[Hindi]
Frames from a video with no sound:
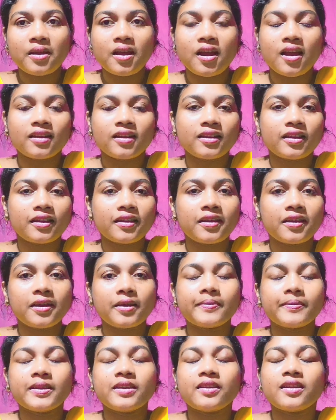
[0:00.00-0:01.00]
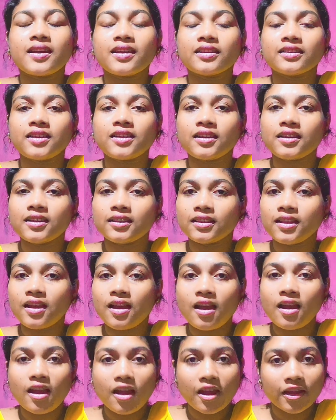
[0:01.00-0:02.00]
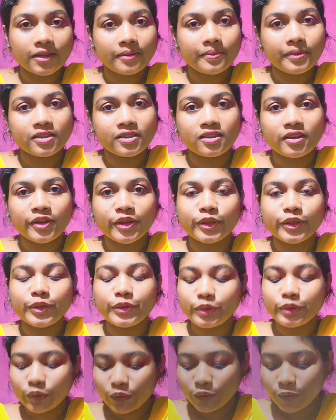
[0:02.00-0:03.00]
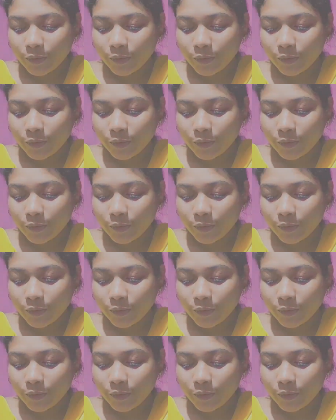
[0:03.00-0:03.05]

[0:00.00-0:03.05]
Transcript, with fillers: आ गए अभी रात का कितना आठ बज रहा है दोस्तों